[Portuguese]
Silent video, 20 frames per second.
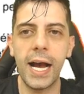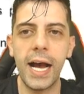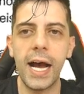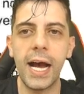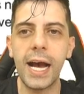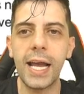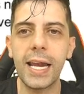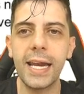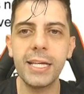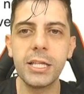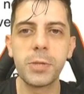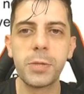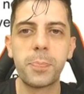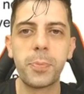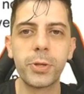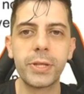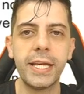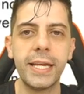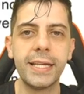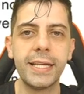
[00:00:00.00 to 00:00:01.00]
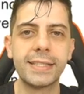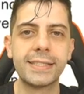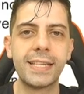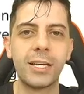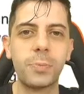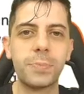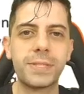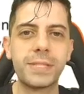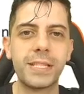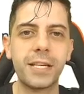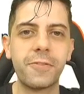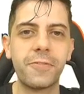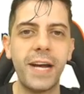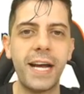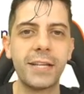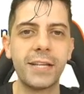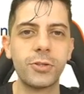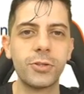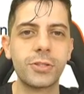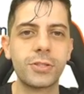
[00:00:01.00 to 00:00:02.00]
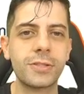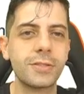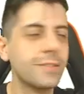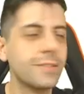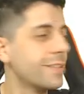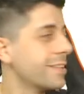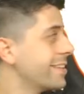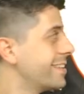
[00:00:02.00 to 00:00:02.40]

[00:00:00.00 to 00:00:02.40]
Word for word: Além de poderem ser observados...